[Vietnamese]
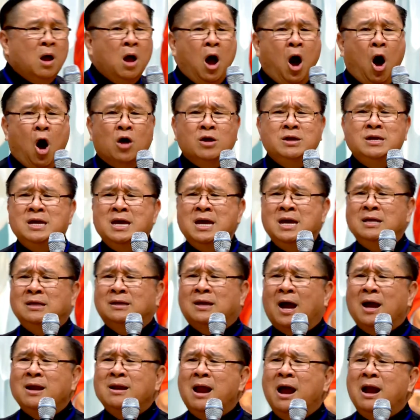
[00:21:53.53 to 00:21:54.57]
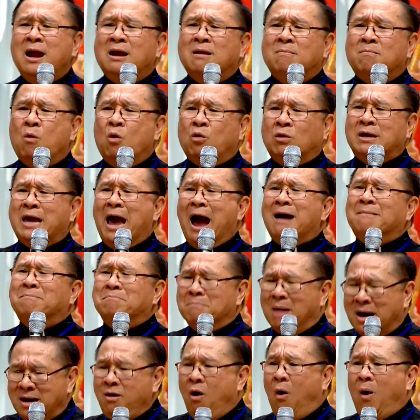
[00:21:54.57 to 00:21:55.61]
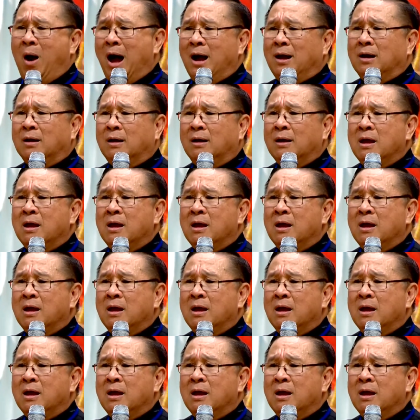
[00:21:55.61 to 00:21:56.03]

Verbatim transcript: họ nhìn thấy đây là một dạng bệnh hoạn